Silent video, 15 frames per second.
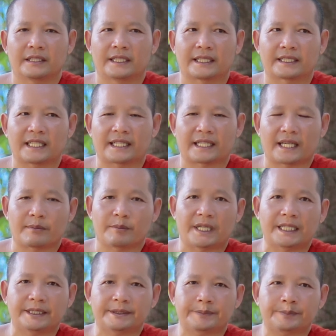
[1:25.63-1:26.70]
nâng giang nam
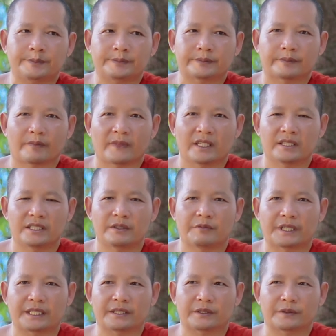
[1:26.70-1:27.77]
mình chỉ
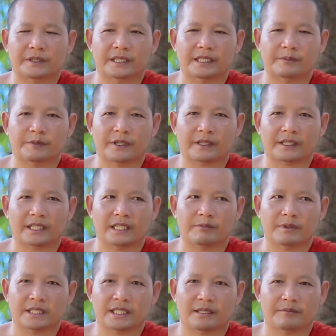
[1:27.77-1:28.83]
vật ruột nợ bạc đây
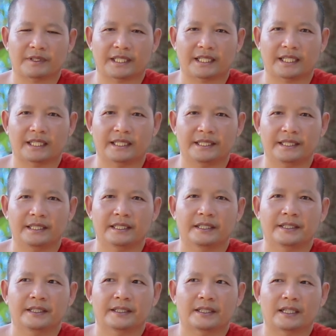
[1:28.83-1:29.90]
bị chạm thằng ấy
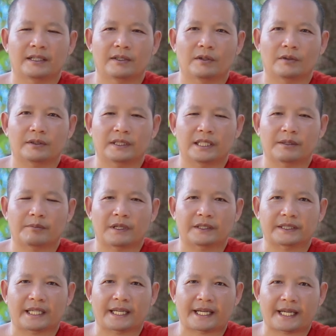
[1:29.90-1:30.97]
để lột lược
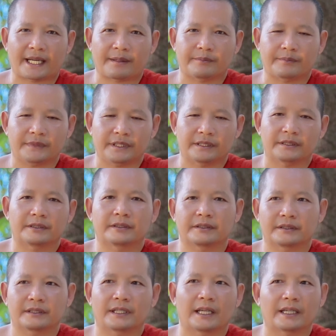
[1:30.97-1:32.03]
màu thạc cắm
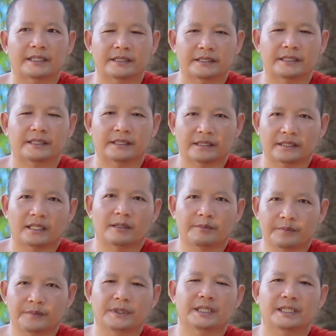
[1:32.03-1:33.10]
đây chỉ
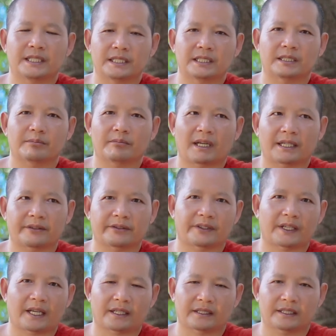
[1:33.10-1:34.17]
ổng phơ để dựng bàn
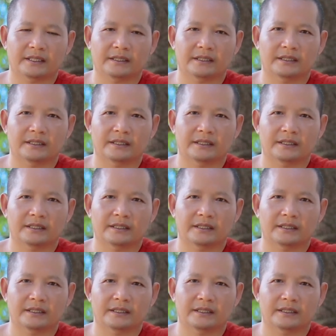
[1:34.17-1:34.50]
sang đó